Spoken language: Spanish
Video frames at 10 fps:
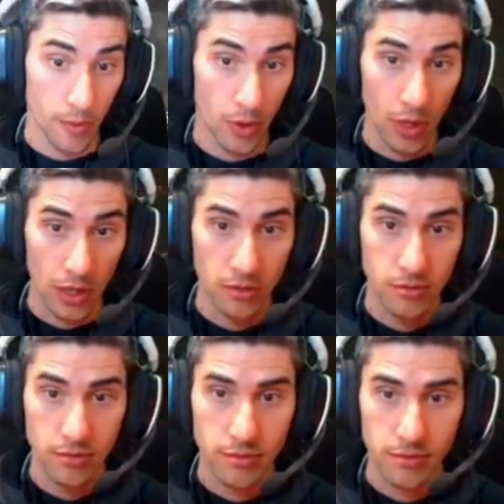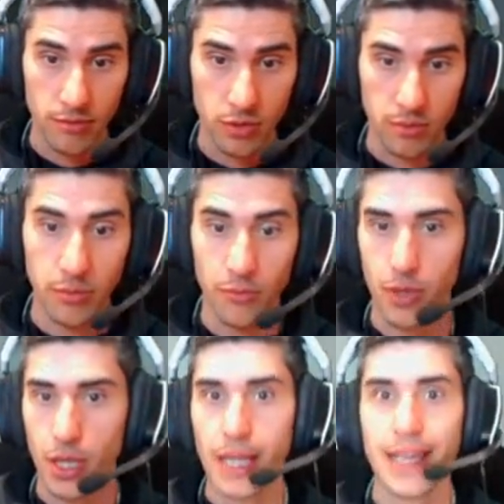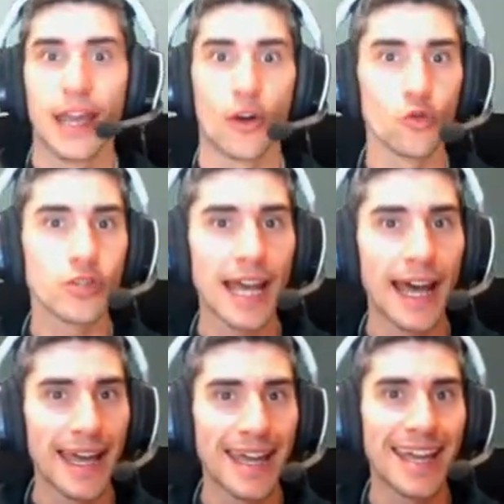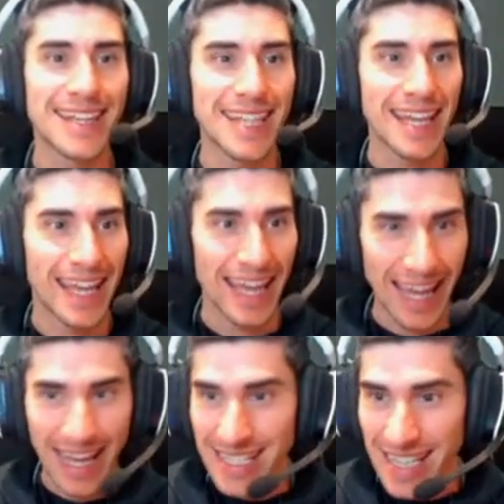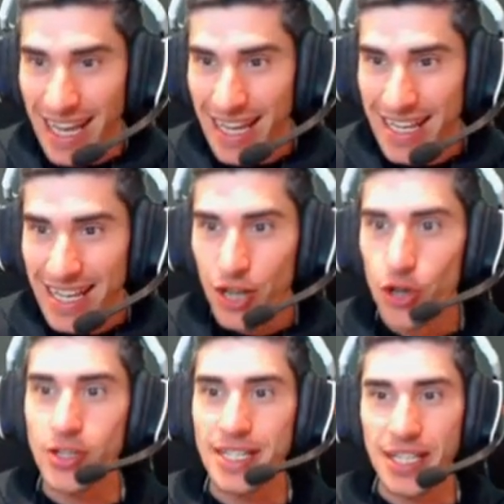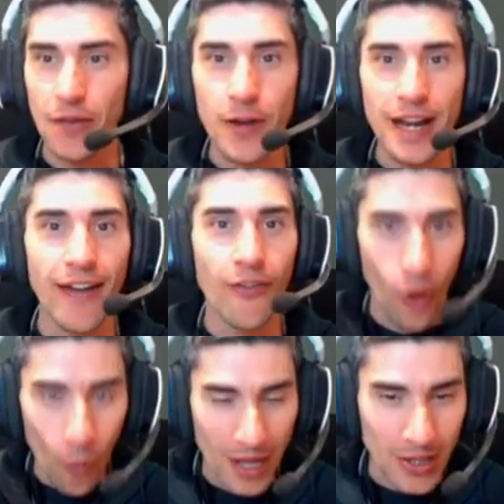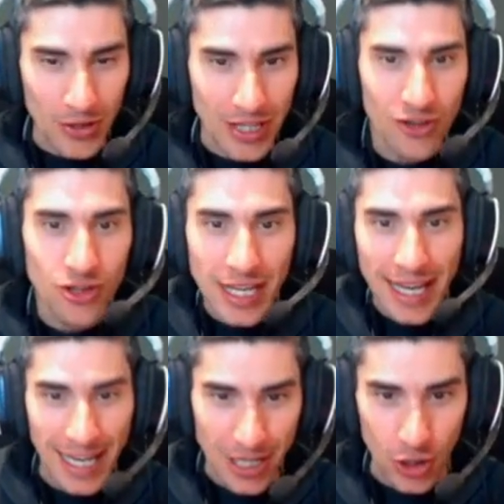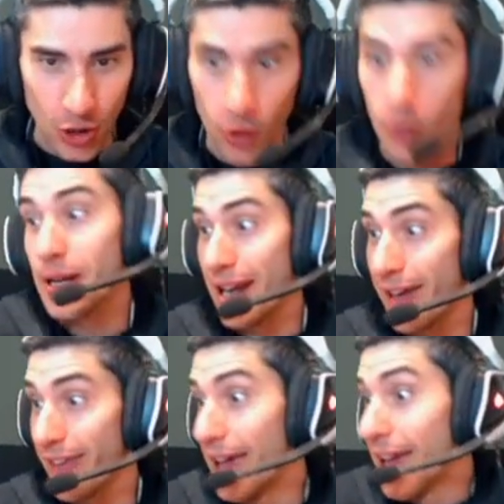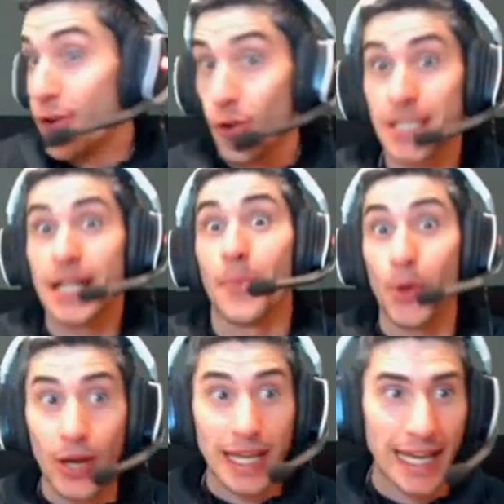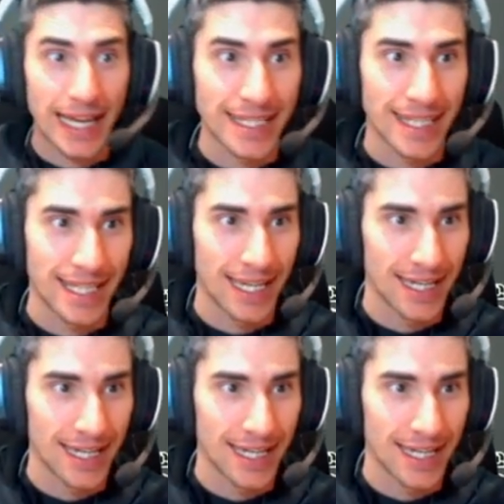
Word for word: cuelo. Escucha, ese, ese nos está frenando a cuatro tíos él solo. Nada, no será pro aquí la gente ya.